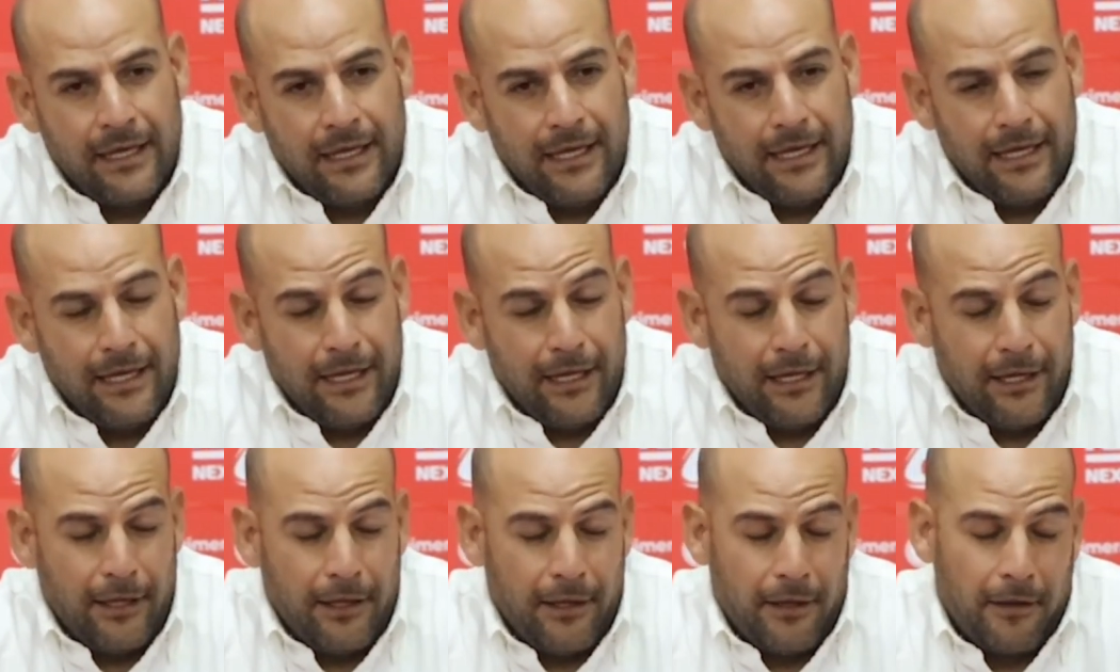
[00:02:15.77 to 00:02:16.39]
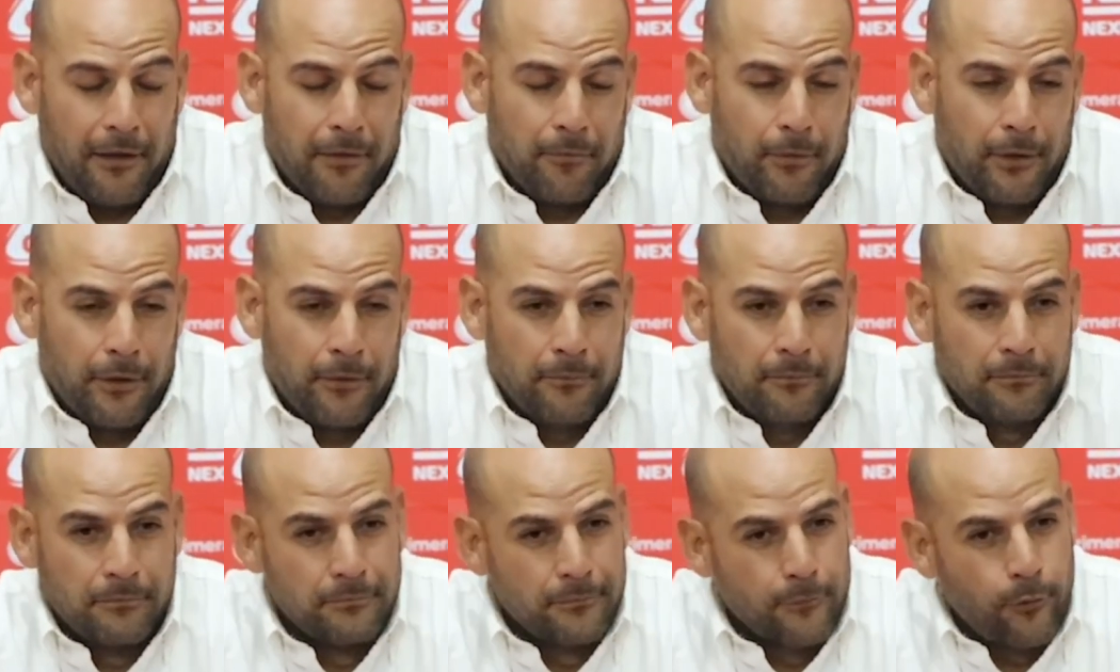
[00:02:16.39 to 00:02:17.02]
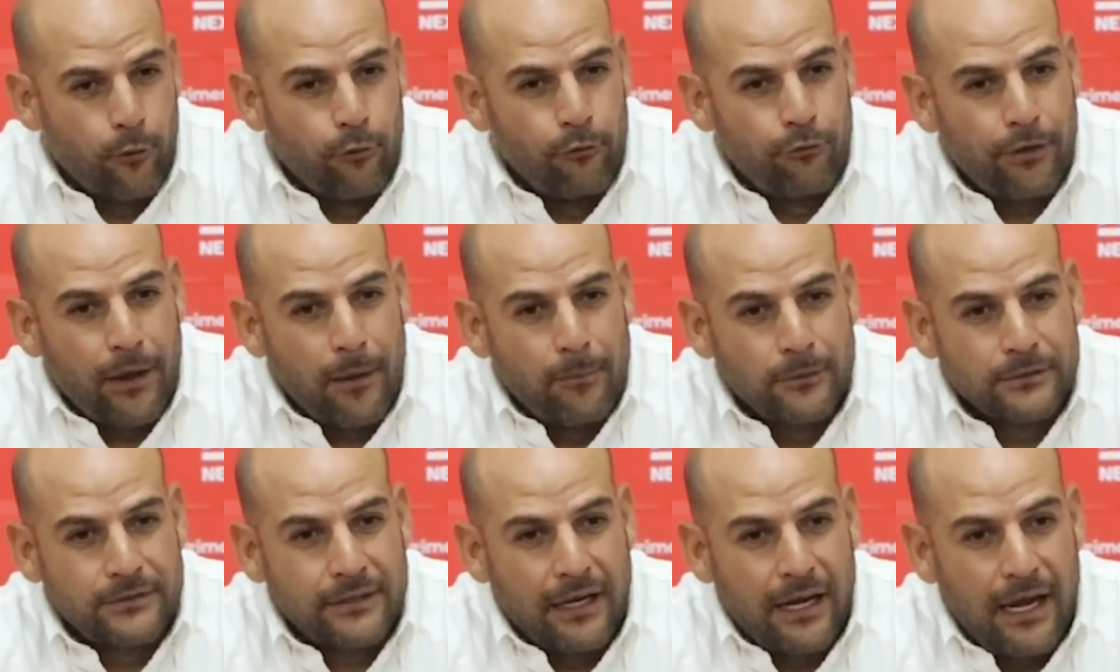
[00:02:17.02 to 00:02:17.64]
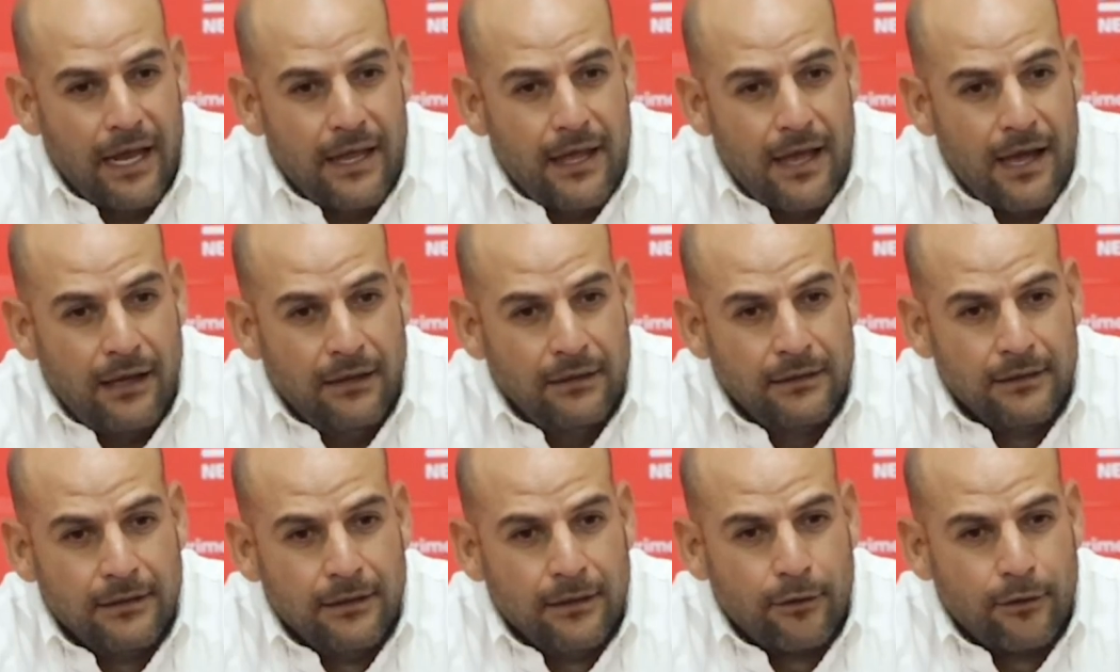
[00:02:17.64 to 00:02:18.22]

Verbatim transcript: Y bueno, confiamos en ella,